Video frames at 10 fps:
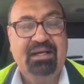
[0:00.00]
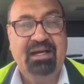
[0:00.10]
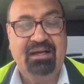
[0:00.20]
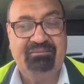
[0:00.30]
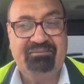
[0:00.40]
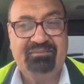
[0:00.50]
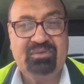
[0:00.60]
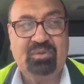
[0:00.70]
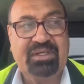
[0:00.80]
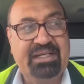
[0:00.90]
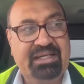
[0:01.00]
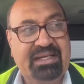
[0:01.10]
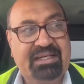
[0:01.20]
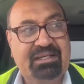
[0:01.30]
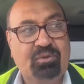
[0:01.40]
हम जो
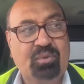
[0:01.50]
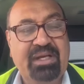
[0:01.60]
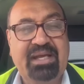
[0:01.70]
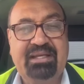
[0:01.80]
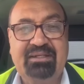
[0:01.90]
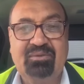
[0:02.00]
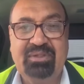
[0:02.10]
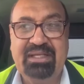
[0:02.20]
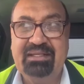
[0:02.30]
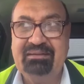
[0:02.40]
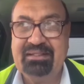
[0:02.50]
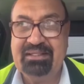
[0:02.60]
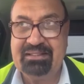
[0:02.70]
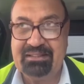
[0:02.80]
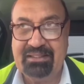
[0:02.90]
कनाडा के लोग हैं इन्होंने
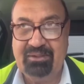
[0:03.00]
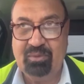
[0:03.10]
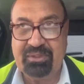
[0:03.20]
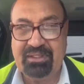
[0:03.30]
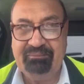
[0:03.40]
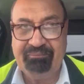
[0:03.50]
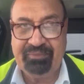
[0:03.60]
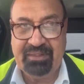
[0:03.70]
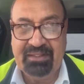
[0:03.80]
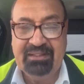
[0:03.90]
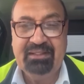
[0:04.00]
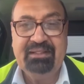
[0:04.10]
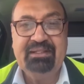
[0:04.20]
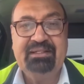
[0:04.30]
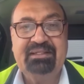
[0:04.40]
इकट्ठे होकर
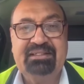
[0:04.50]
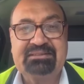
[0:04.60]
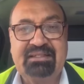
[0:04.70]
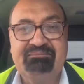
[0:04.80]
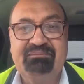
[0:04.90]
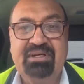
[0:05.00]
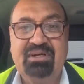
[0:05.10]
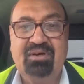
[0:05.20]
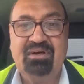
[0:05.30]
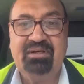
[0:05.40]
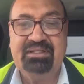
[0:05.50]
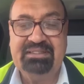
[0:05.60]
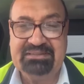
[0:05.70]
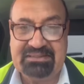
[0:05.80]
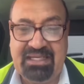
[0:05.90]
दिसंबर
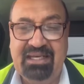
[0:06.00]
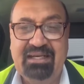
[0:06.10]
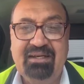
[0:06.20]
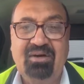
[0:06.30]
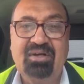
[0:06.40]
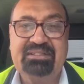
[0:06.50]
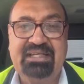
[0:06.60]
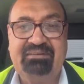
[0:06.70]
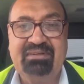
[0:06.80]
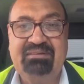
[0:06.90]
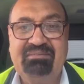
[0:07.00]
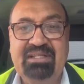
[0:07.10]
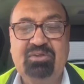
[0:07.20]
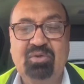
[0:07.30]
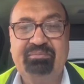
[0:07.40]
इस साल और जनवरी में
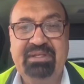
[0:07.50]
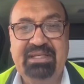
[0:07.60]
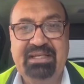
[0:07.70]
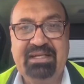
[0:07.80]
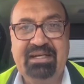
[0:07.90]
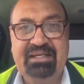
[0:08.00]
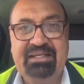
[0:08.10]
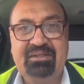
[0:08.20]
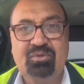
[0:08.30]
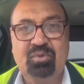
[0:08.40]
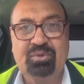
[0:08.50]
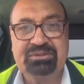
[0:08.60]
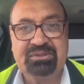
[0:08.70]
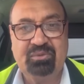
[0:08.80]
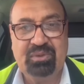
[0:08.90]
दो महीने का एक
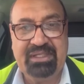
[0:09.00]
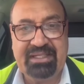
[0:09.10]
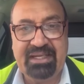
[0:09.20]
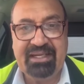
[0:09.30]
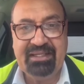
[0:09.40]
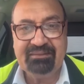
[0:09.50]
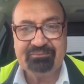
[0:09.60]
कोर्स उलिका है